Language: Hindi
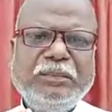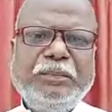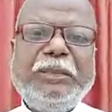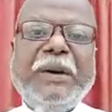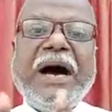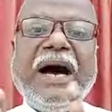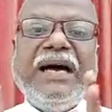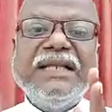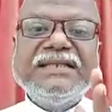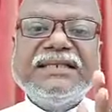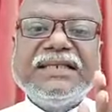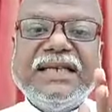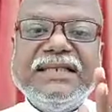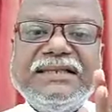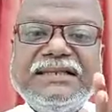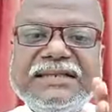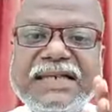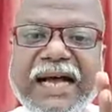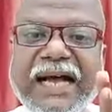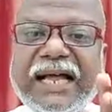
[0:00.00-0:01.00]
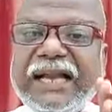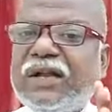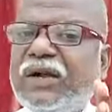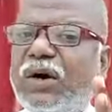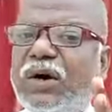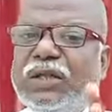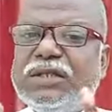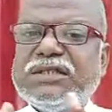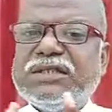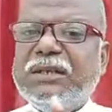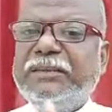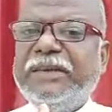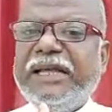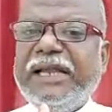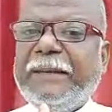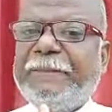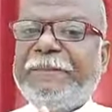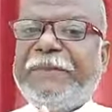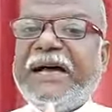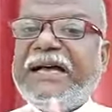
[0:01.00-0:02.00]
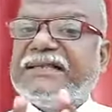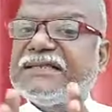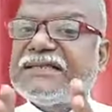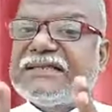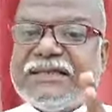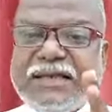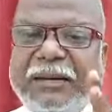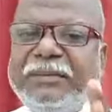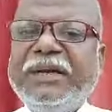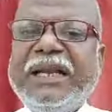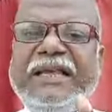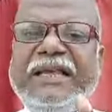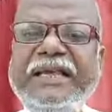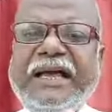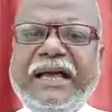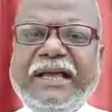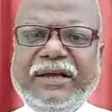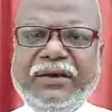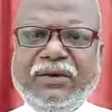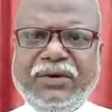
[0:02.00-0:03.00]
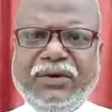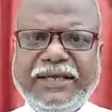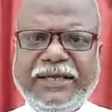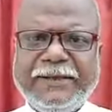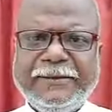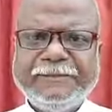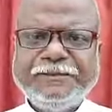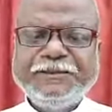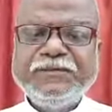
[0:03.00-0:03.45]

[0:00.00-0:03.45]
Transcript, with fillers: पांच हजार कॉल से मेरे पास कम नहीं आए होंगे